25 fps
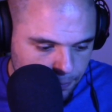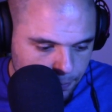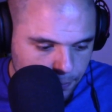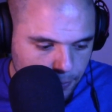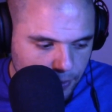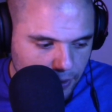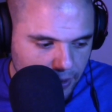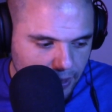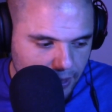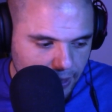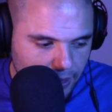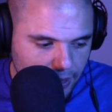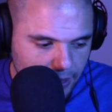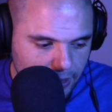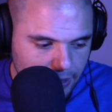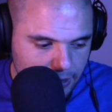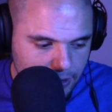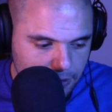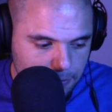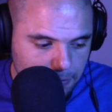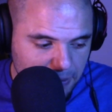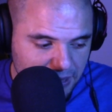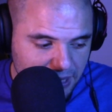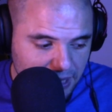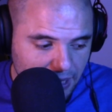
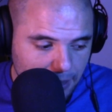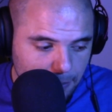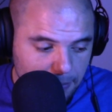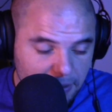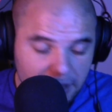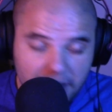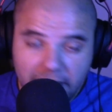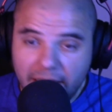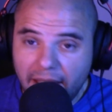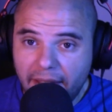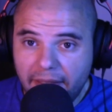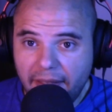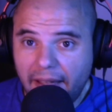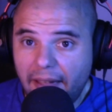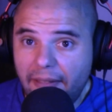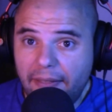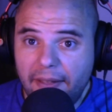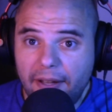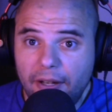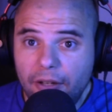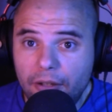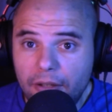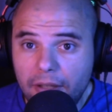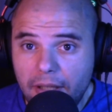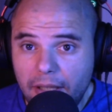Pues básicamente a día
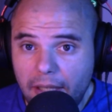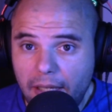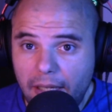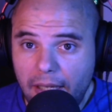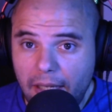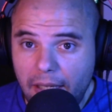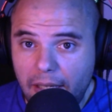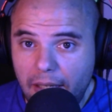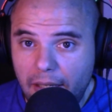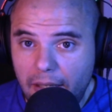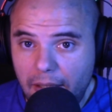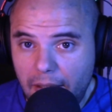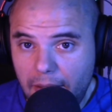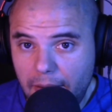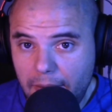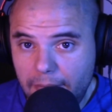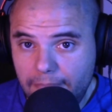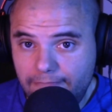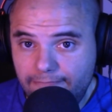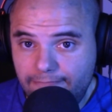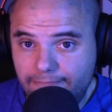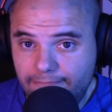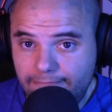de hoy el